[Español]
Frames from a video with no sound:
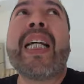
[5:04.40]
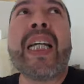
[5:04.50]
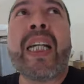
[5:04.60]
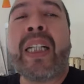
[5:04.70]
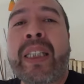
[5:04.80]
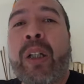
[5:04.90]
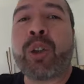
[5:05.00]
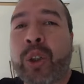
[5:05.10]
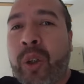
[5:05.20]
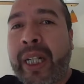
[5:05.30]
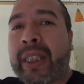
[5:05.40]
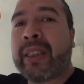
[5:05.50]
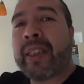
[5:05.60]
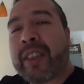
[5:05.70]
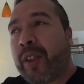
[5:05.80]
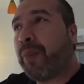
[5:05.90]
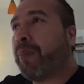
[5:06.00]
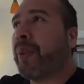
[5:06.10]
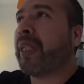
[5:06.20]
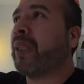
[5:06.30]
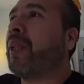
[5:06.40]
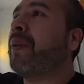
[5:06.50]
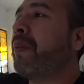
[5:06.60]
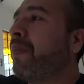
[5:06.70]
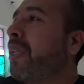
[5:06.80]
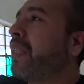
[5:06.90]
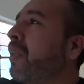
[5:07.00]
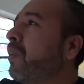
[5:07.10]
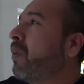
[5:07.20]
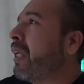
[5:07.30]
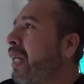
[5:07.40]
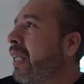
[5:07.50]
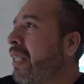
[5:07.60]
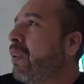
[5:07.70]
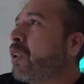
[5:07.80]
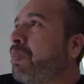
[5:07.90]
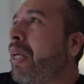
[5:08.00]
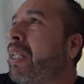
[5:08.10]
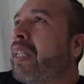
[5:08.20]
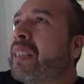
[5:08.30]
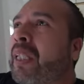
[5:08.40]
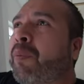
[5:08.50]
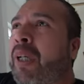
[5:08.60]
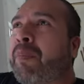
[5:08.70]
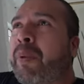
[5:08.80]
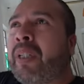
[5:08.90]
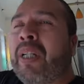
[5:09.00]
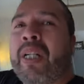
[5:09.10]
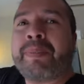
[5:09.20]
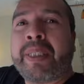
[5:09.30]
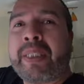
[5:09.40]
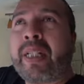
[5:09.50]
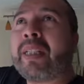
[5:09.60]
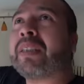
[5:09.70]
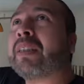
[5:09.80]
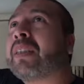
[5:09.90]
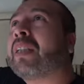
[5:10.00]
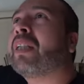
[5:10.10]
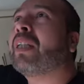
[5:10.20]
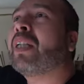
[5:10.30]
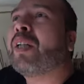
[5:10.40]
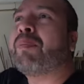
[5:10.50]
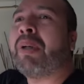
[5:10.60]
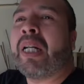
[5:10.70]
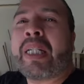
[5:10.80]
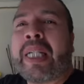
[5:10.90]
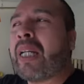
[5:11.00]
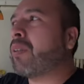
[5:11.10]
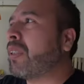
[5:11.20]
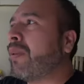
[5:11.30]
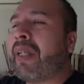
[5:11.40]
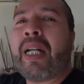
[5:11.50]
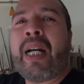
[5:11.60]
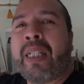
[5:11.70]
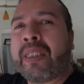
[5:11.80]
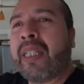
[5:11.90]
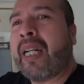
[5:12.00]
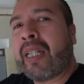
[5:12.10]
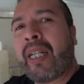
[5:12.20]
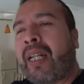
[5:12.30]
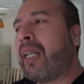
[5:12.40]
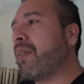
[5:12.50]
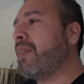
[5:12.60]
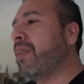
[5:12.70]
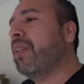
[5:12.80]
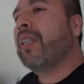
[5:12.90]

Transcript: eh, de los colgantes, porque todavía me falta colocar aquí los paneles que voy a poner en las ventanas para que ya no se vea hacia aquel lado